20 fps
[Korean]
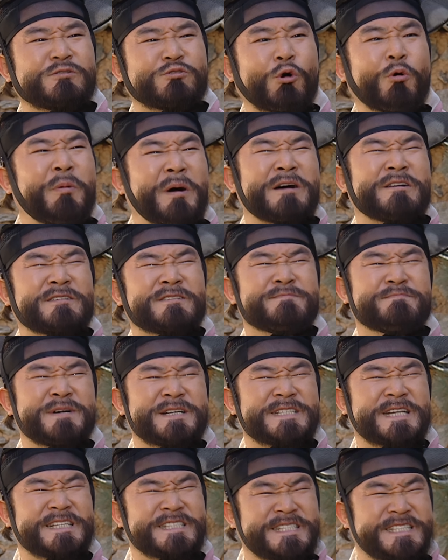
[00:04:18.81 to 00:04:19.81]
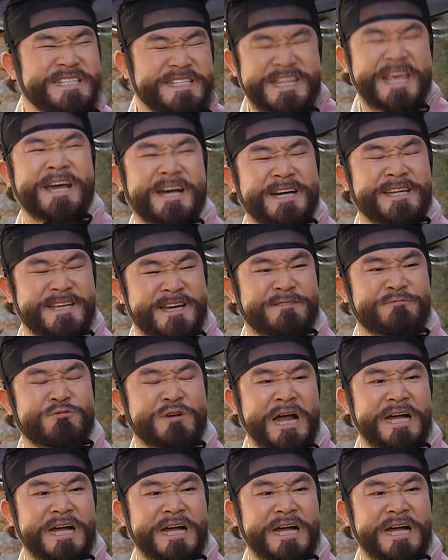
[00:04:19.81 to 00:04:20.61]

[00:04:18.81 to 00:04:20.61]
도방어른 머리가 니 대가리하고